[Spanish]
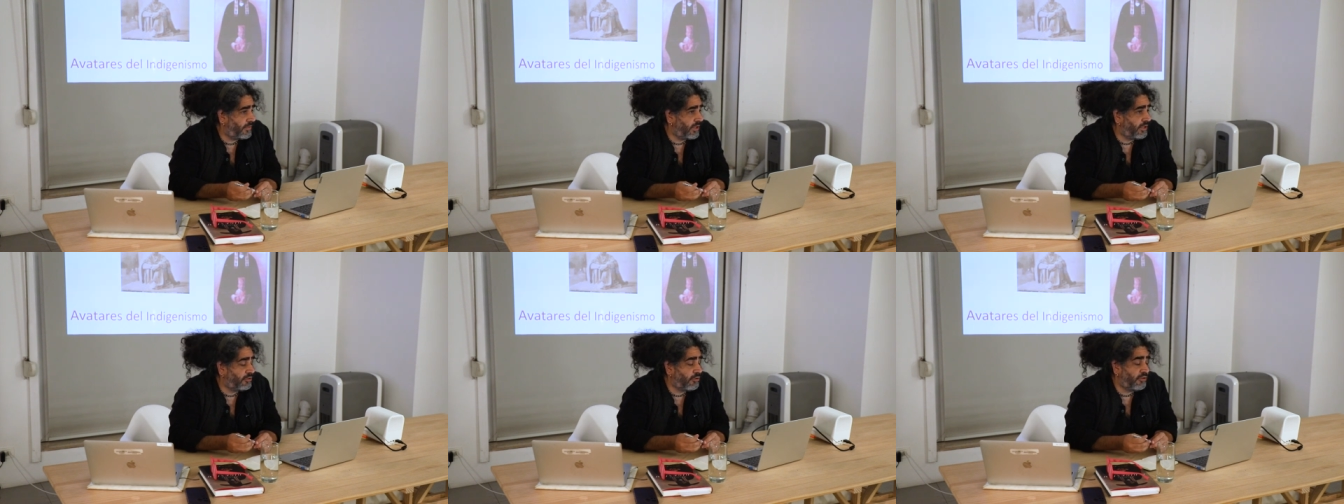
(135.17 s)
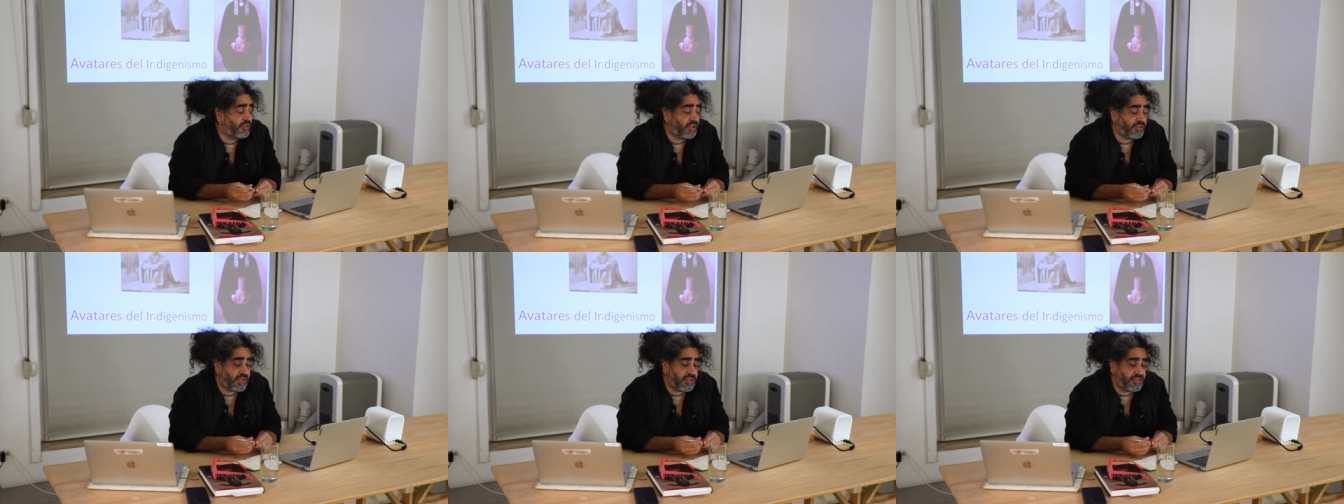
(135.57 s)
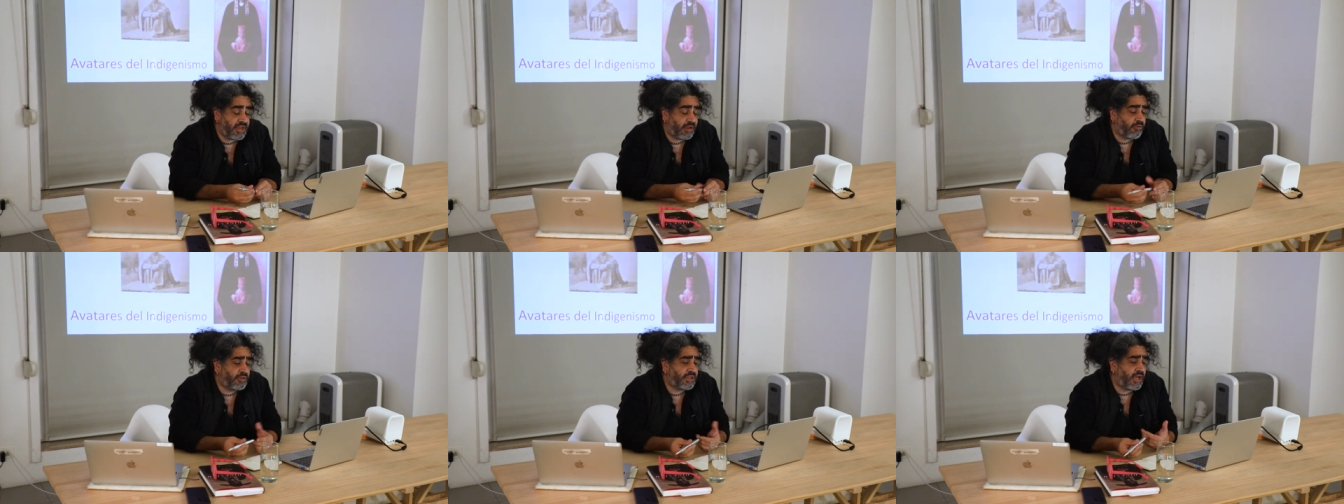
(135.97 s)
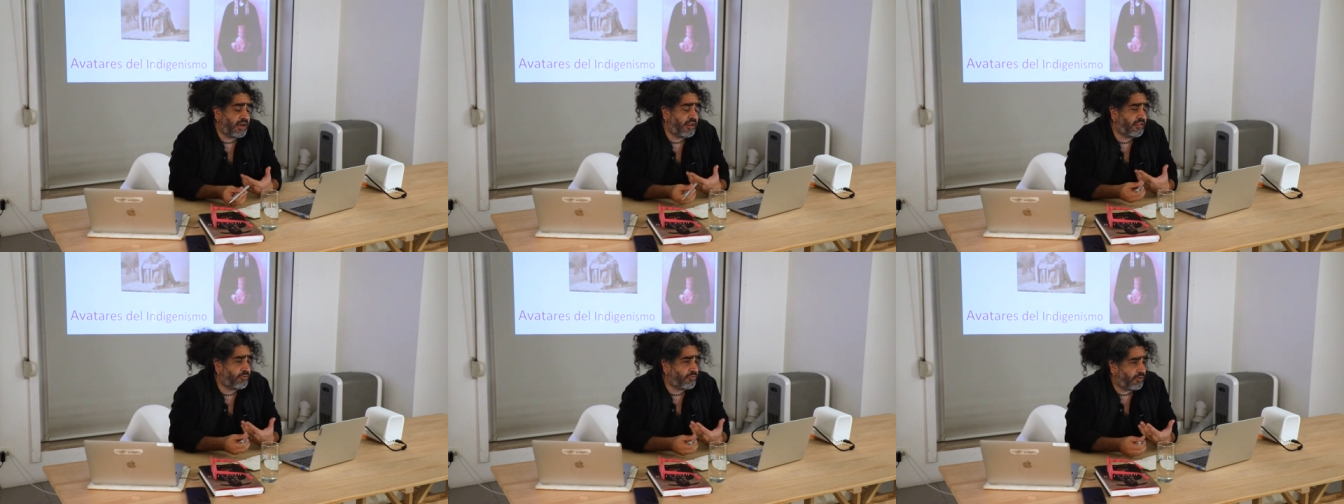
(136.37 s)
Entonces, quisiera contar
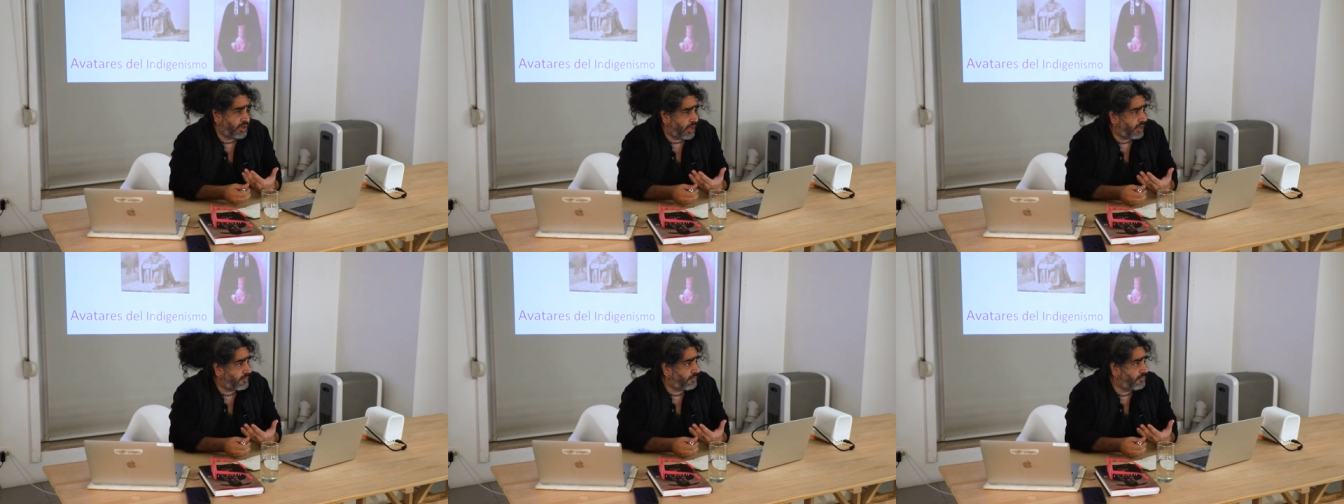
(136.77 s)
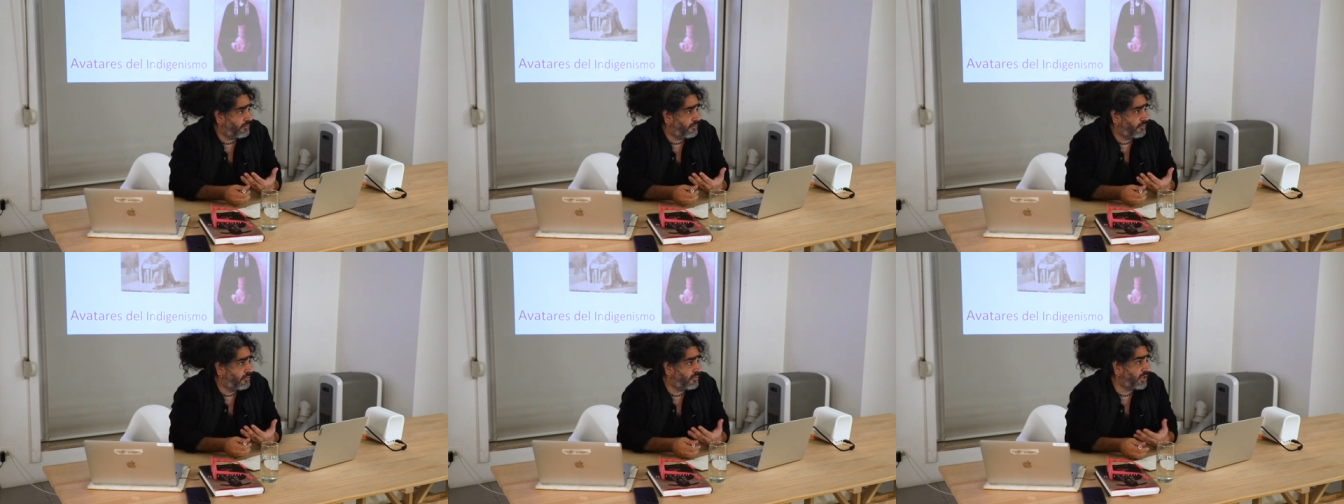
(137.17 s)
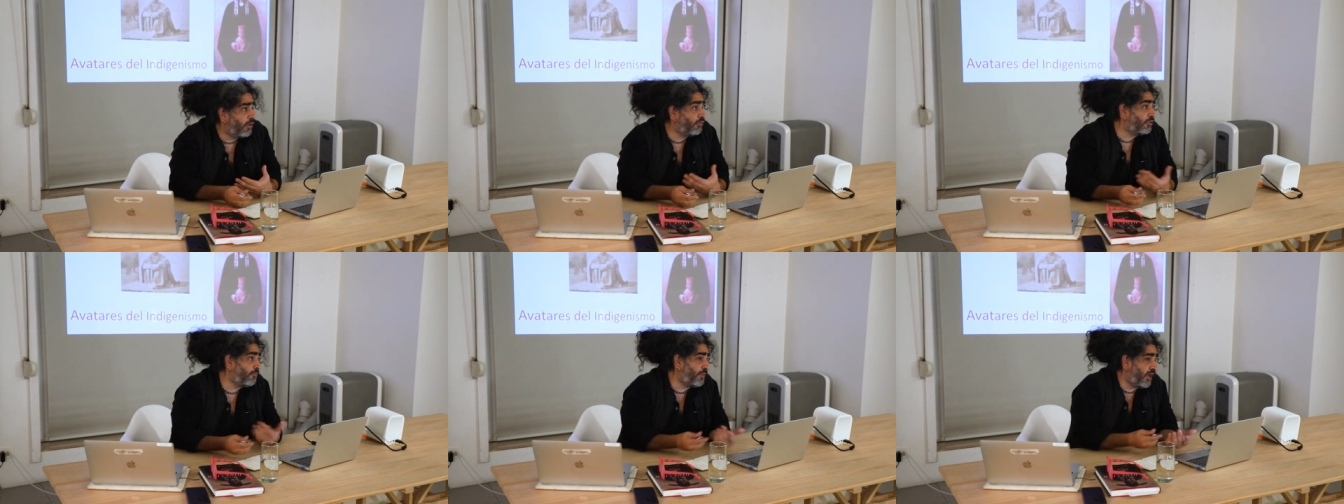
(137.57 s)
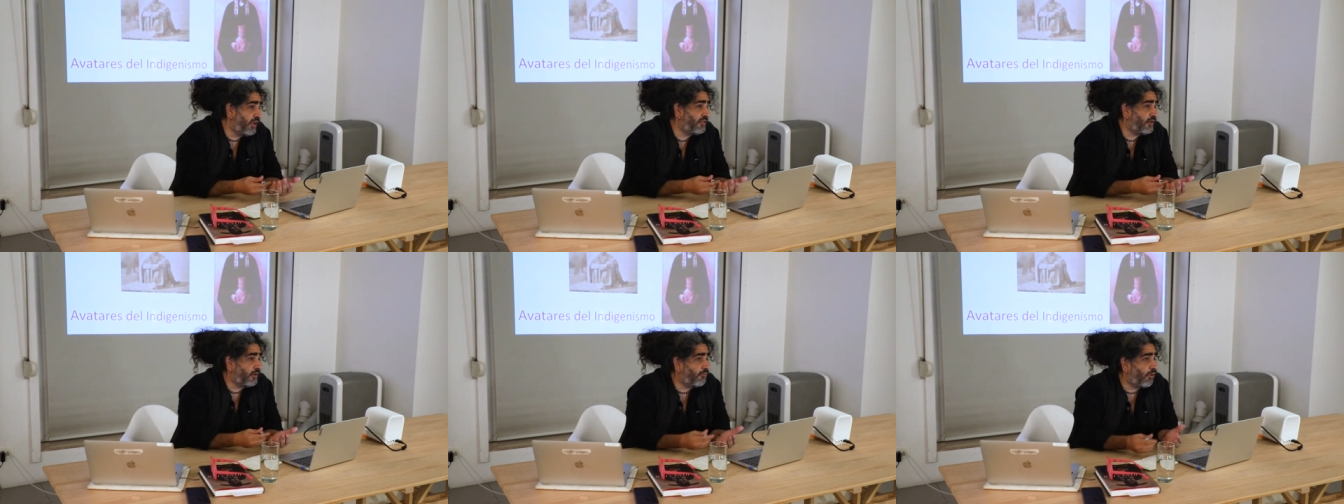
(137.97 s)
la historia de otro
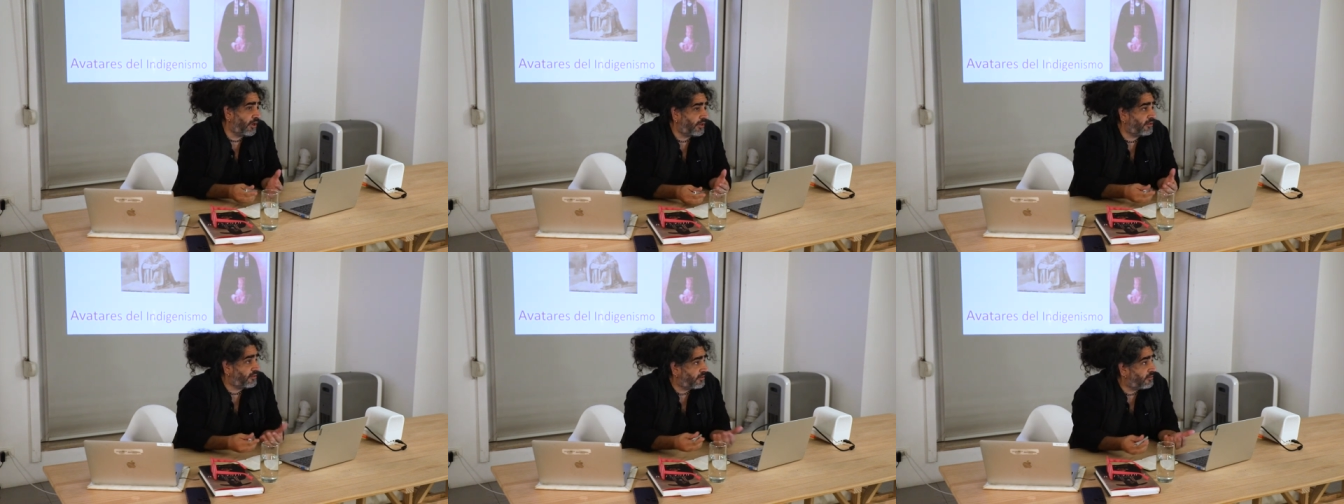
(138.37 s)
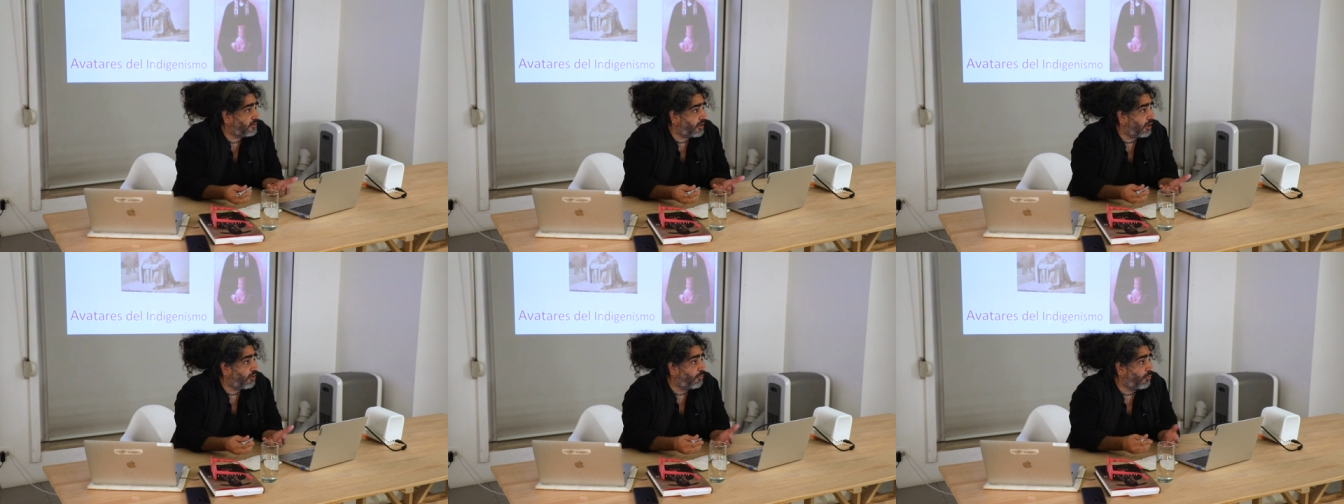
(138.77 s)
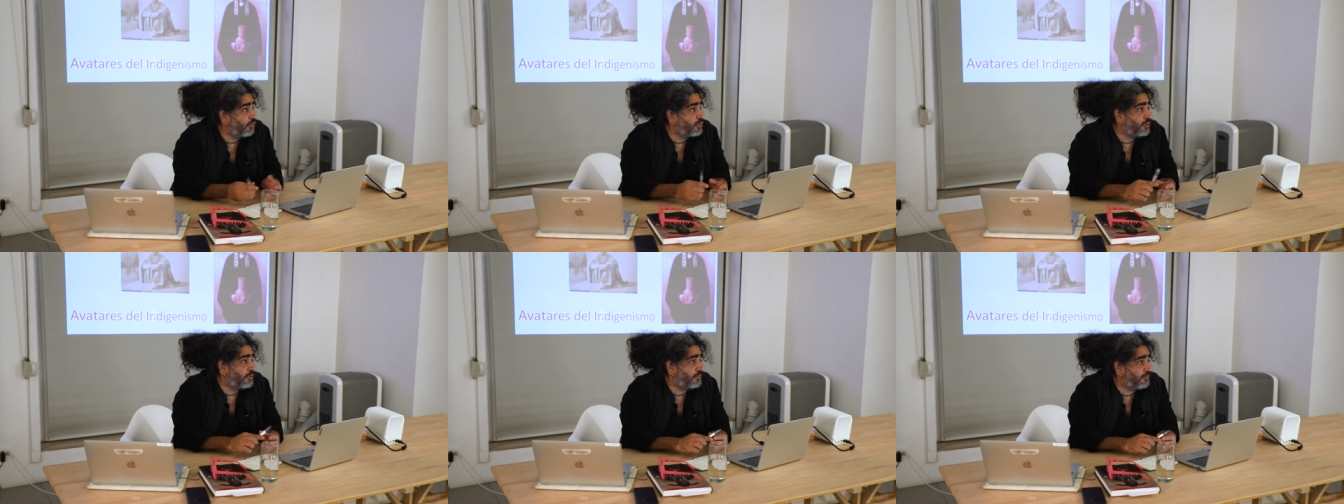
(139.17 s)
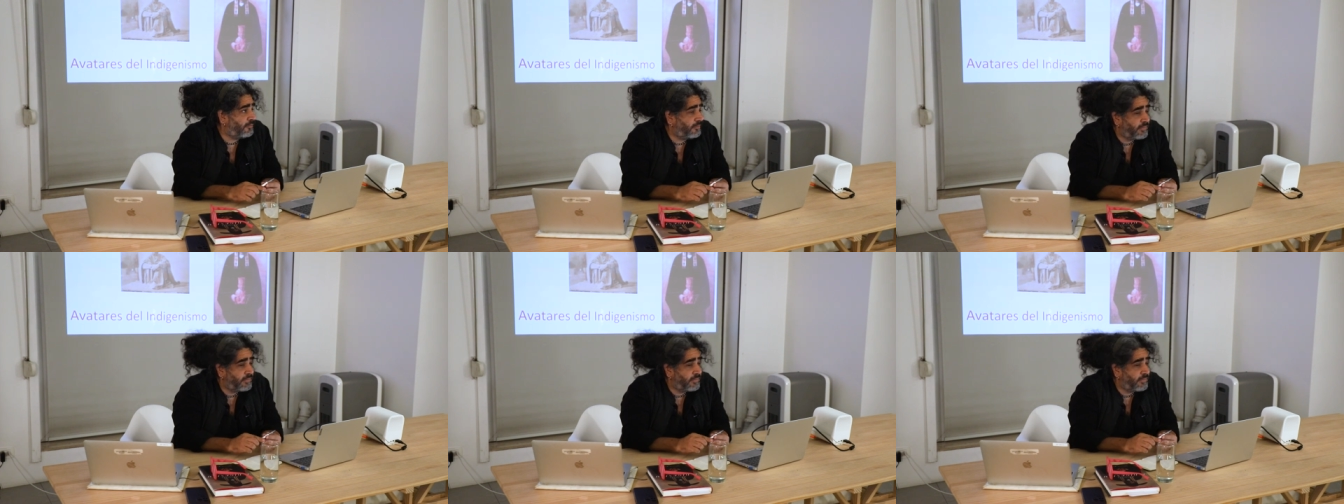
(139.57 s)
país, el cual quiero mucho